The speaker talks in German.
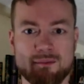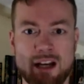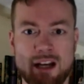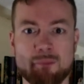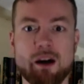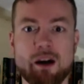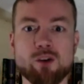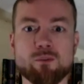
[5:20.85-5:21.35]

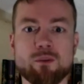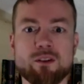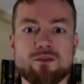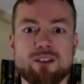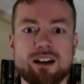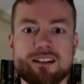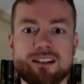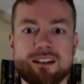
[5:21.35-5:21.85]

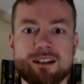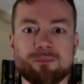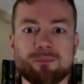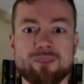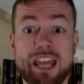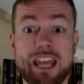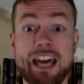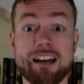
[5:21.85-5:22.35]
Beispielsweise
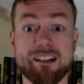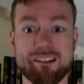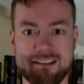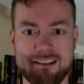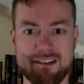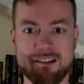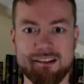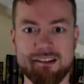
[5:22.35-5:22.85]

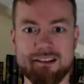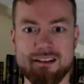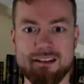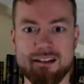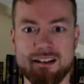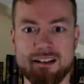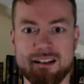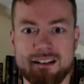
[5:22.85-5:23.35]
erstens
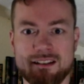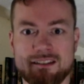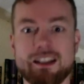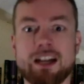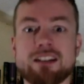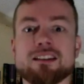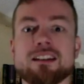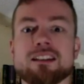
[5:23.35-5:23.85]

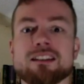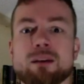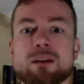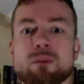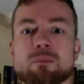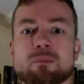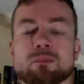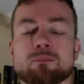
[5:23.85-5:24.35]
Tanze
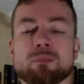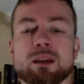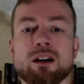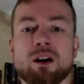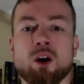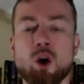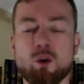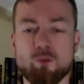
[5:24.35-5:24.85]
Samba mit mir
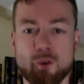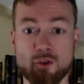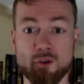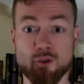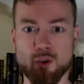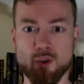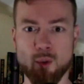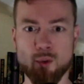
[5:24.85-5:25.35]
von
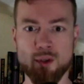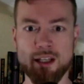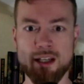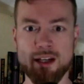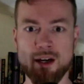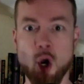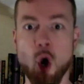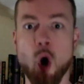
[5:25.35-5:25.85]

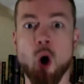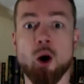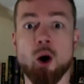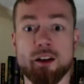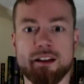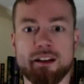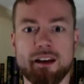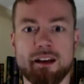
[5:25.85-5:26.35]
Tony
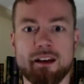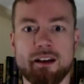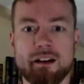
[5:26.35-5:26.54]
Holiday.